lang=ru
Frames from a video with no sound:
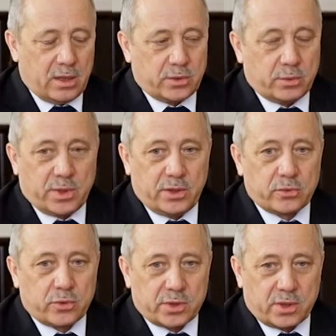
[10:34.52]
чтобы они
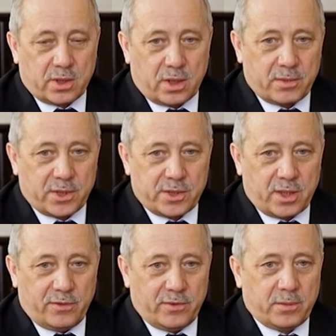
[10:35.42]
тоже
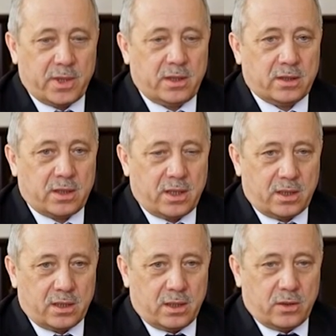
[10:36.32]
обращали внимание
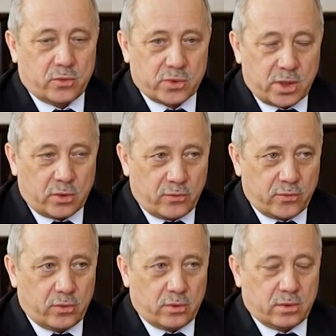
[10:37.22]
на
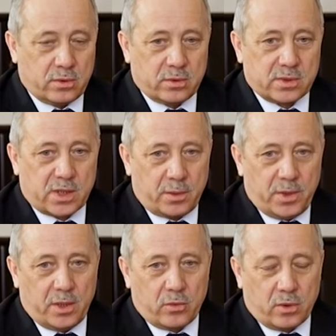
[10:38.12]
установку
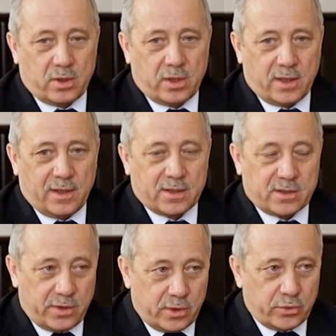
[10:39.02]
скамеек около
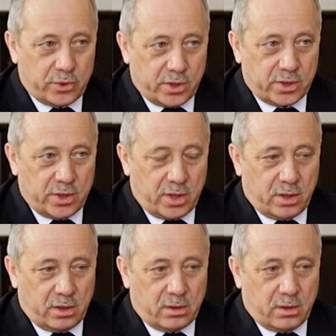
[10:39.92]
своих учреждений.